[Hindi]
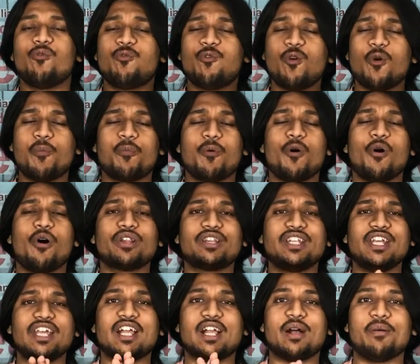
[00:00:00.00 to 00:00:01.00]
वो बहुत
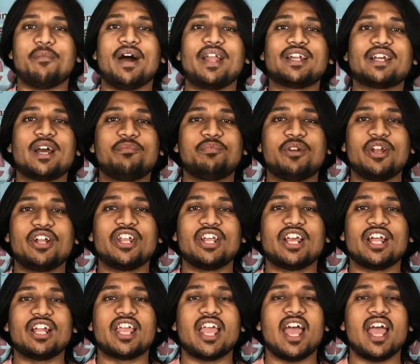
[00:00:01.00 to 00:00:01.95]
ही कमाल का अपडेट निकल